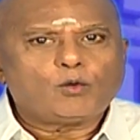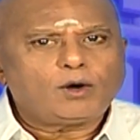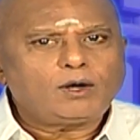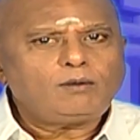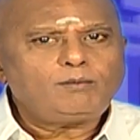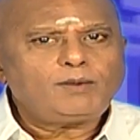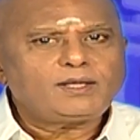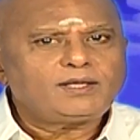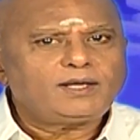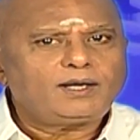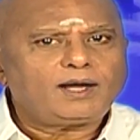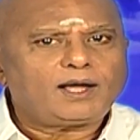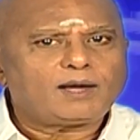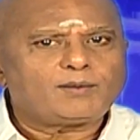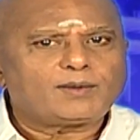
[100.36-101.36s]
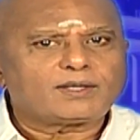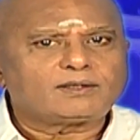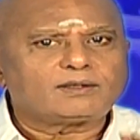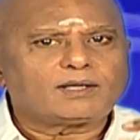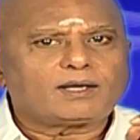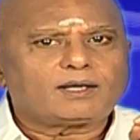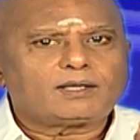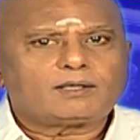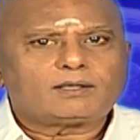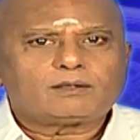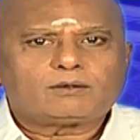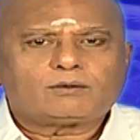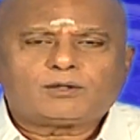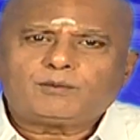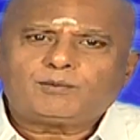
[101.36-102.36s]
ஒன்பதில் அமர்ந்தாள்
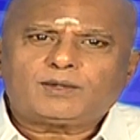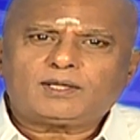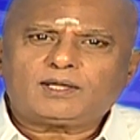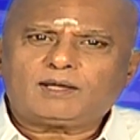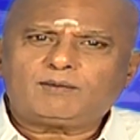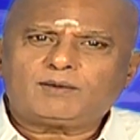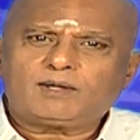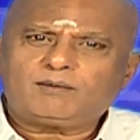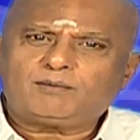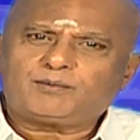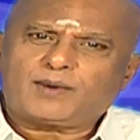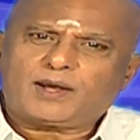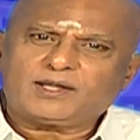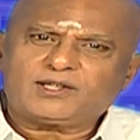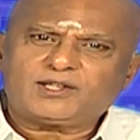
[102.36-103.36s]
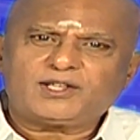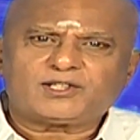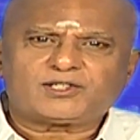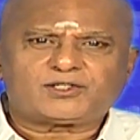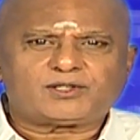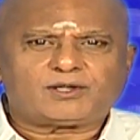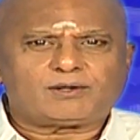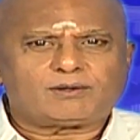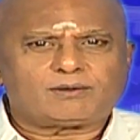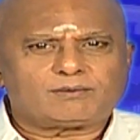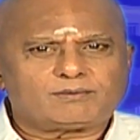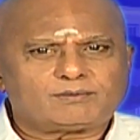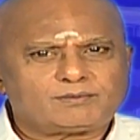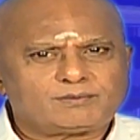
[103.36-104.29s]
ஒன்பதாம் இடம் பாக்கியஸ்தானம்